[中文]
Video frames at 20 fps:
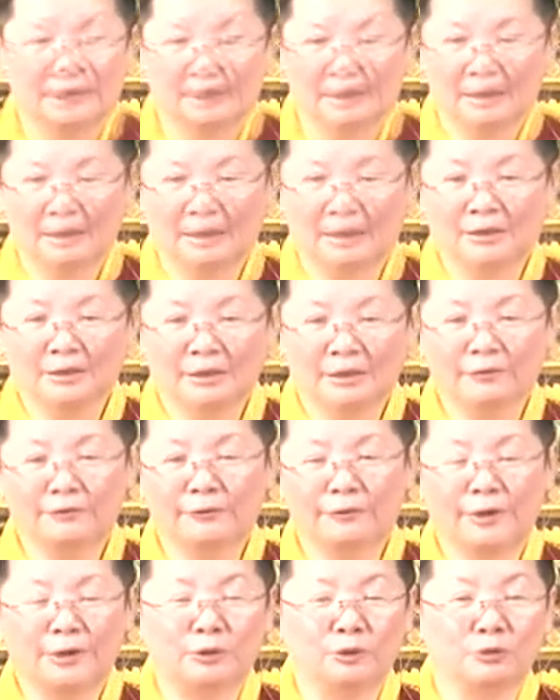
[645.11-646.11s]
刚刚征
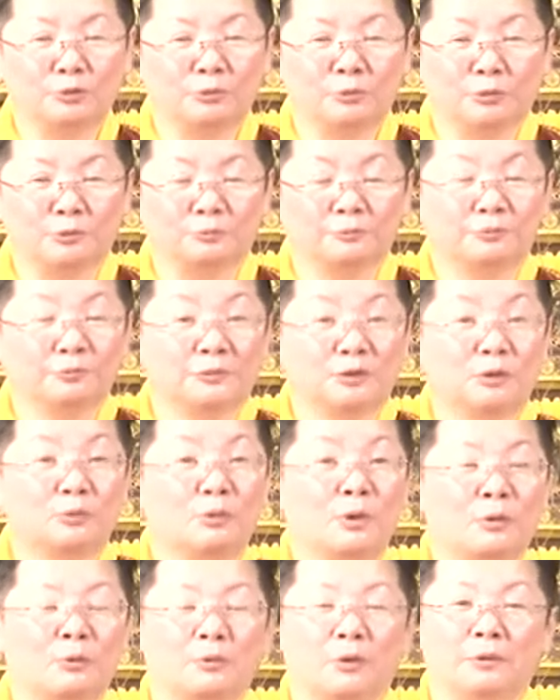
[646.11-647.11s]
服的杜母就
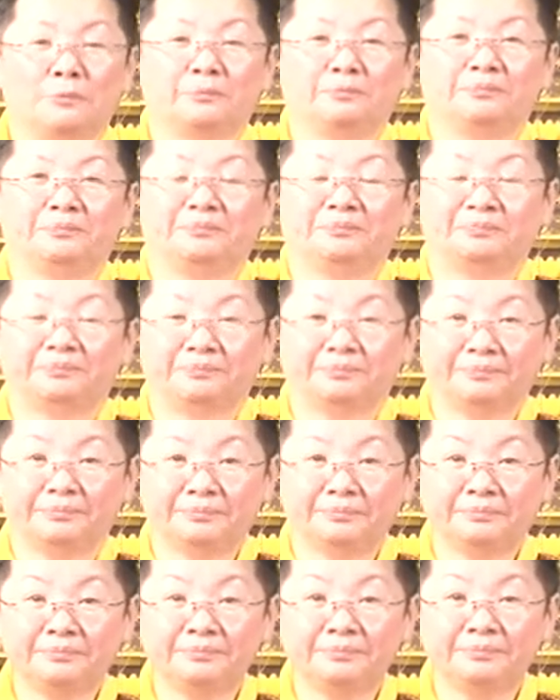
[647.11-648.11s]
问
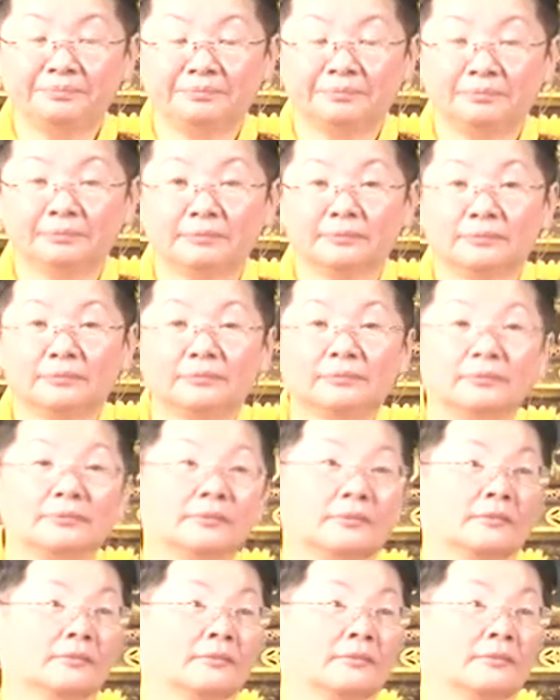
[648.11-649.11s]

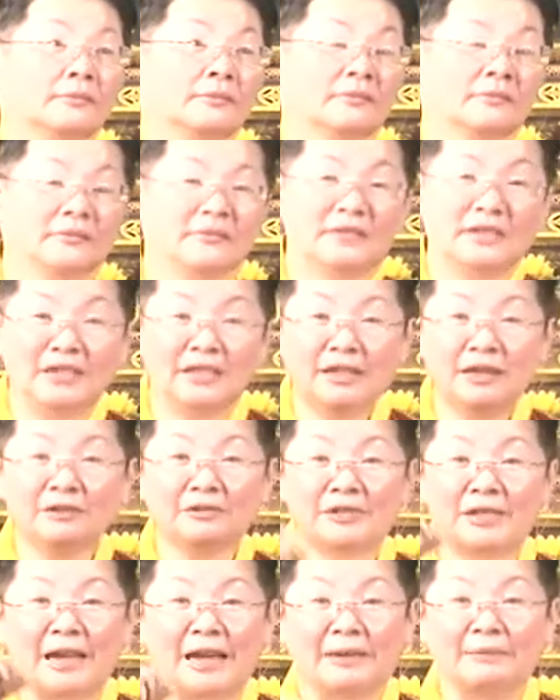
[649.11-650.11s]
我：“你
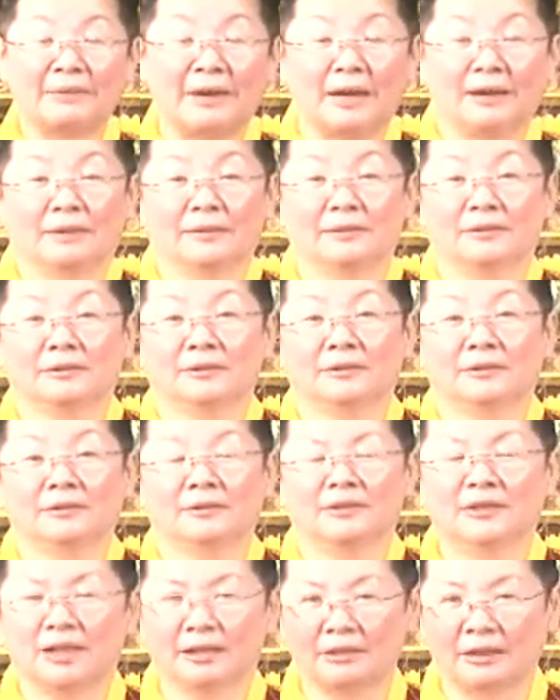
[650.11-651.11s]
要财吗？
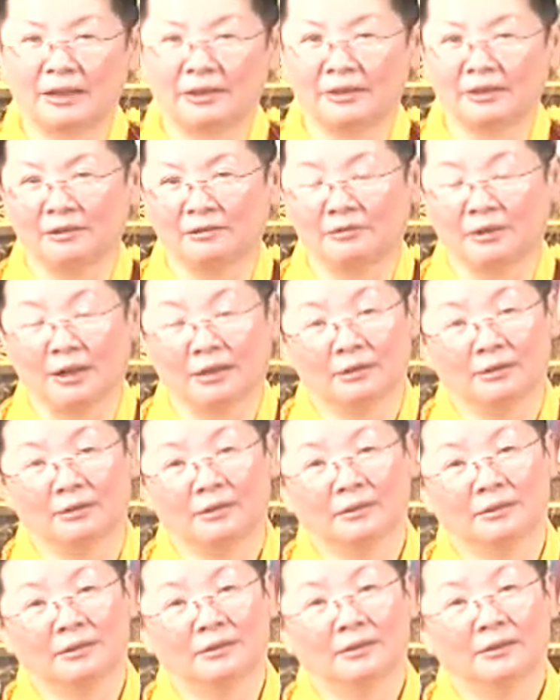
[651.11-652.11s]
当然要啊！
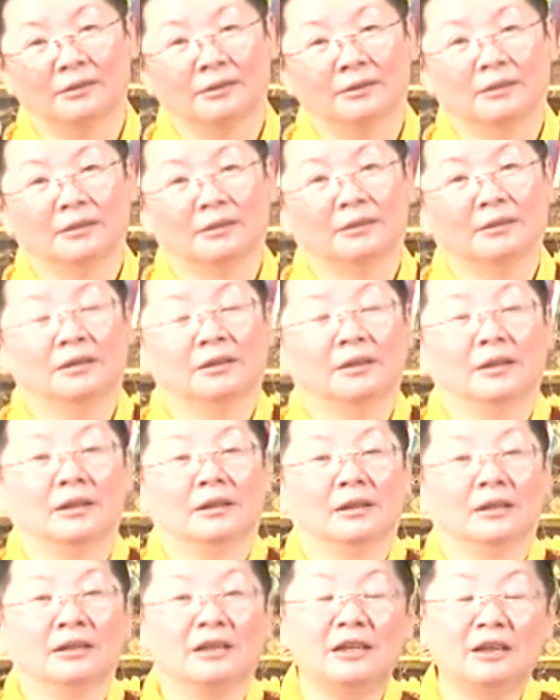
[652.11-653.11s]

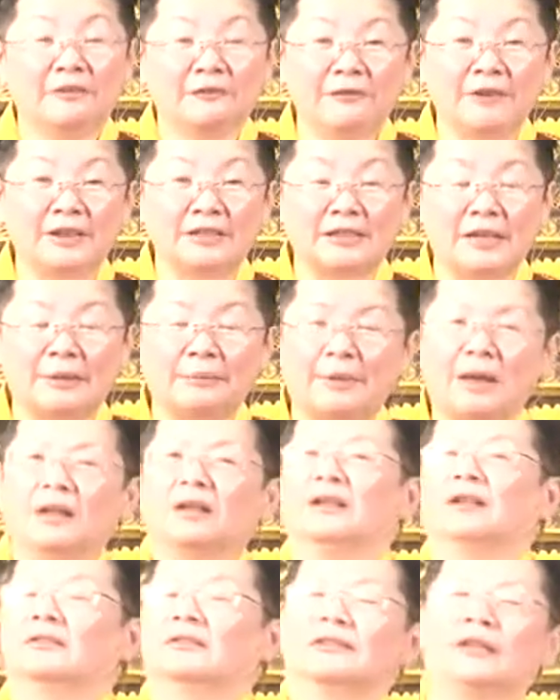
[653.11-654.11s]
你要发财吗？
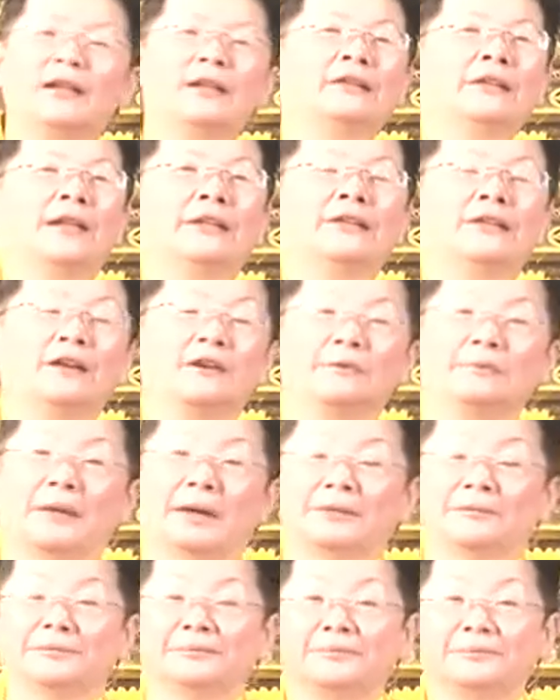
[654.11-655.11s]
当然要
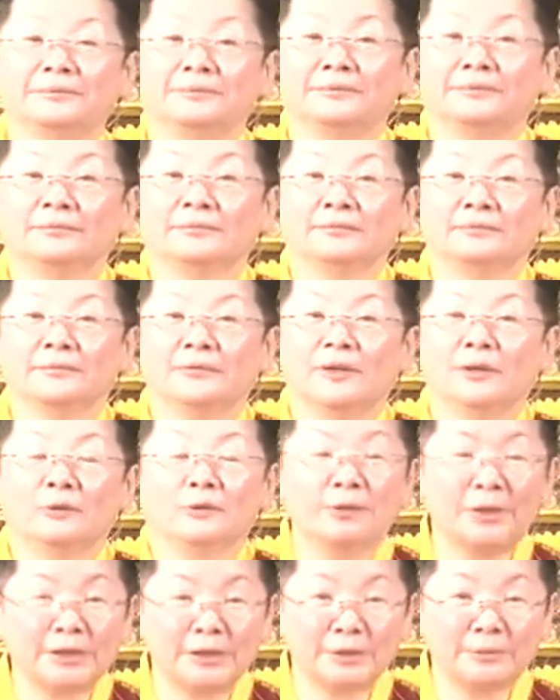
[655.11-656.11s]
嘛！
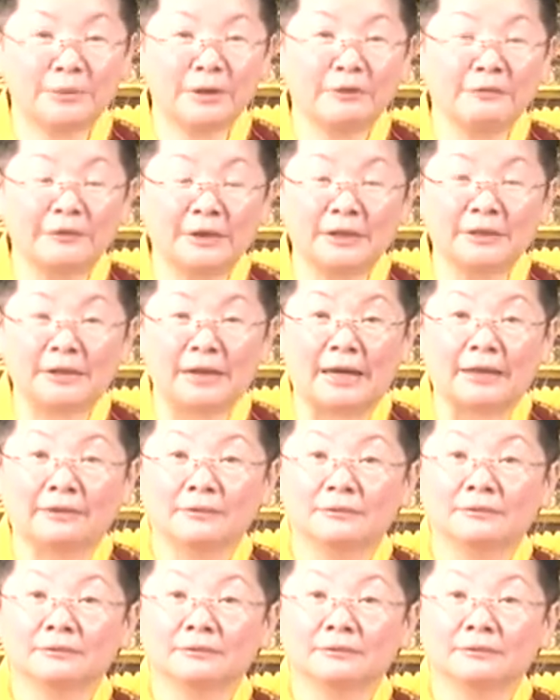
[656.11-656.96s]
为什么要发财？